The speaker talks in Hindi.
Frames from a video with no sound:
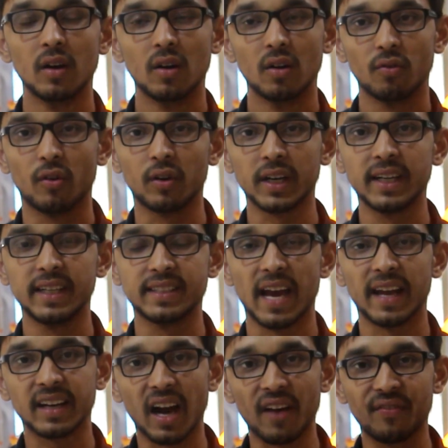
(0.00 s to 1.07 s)
फोन की
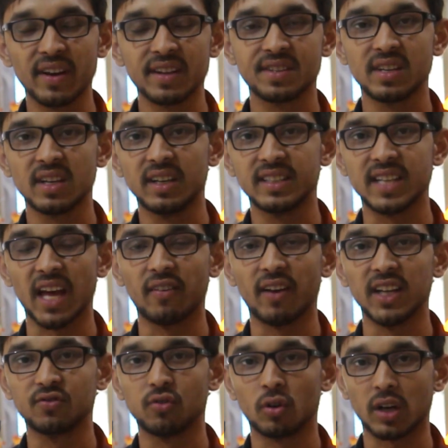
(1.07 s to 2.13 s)
डिजाइन काफी अच्छी डिजाइन
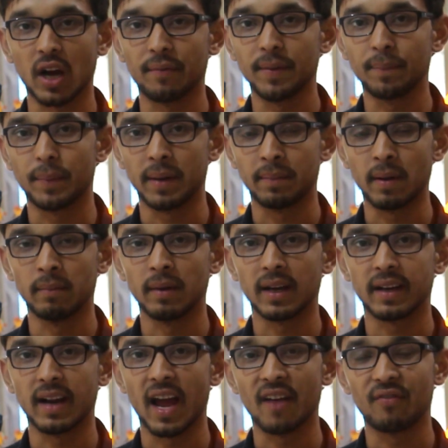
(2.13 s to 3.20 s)
वाइज फोन काफी प्रीमियम
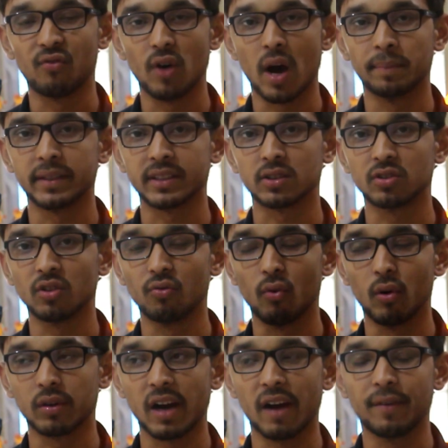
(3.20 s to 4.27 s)
लग रहा है आप देख सकते हो
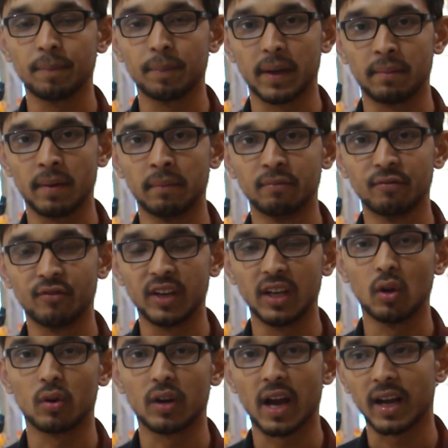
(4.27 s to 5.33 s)
फोन काफी प्रीमियम
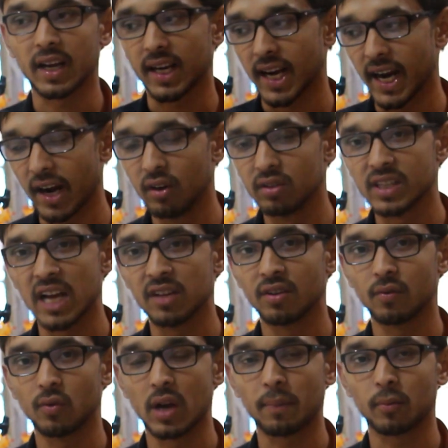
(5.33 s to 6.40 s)
फील हो रहा है कर्ड साइज
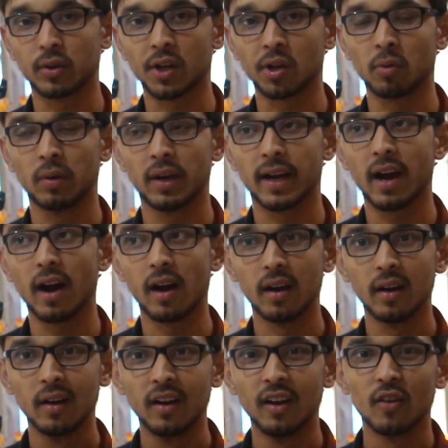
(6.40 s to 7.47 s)
में फोन आपको देखने को मिलेगा
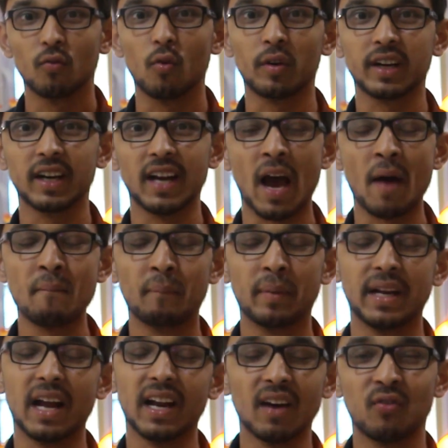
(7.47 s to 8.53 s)
फोन का नाम
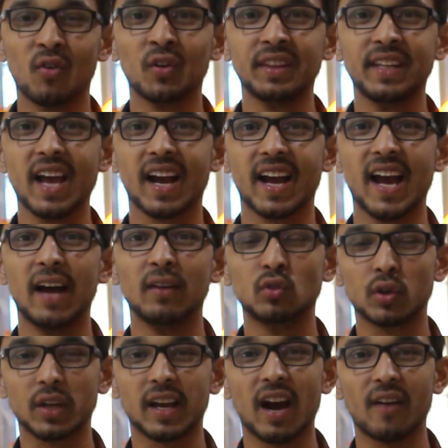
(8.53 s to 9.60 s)
बनाना फोन दिया गया है
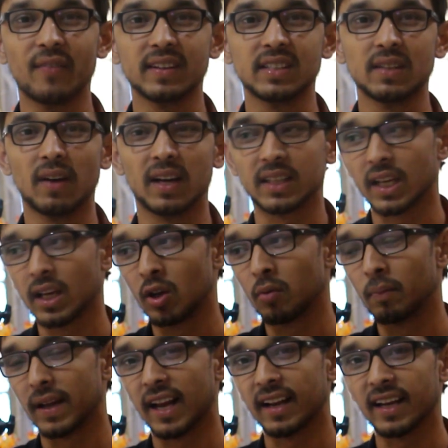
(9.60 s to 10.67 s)
जो कि काफी अच्छी बात है क्योंकि
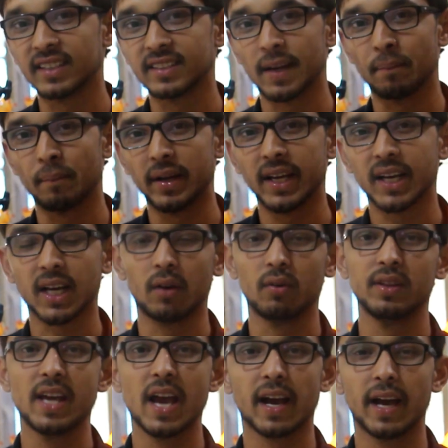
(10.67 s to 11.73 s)
बनाना की शेप में ये
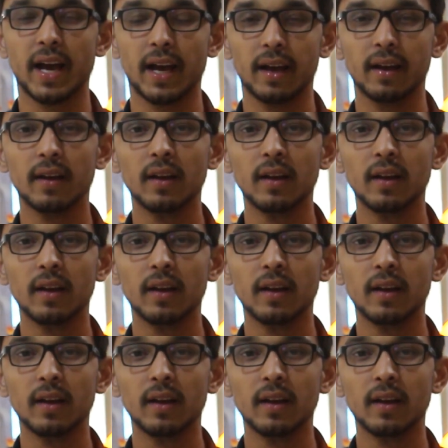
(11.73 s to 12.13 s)
कर्ड दिया गया है